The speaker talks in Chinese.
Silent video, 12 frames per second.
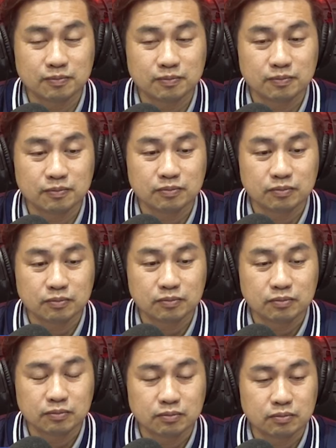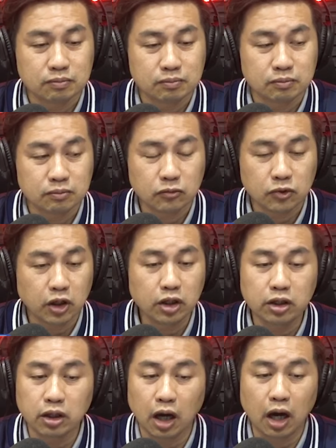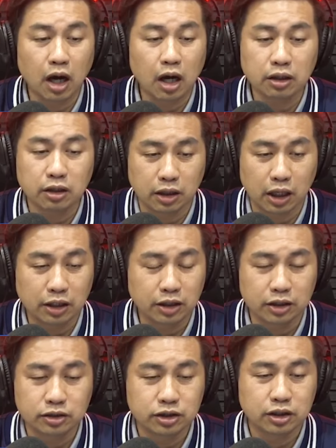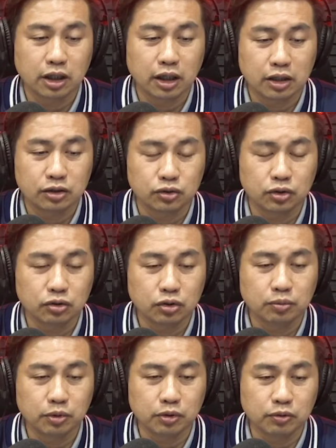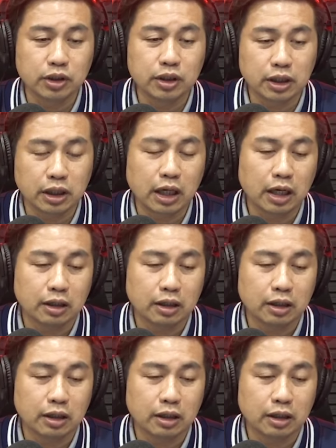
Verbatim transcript: 这一个路可以啊，你还年轻啊，绝对没有问题啊。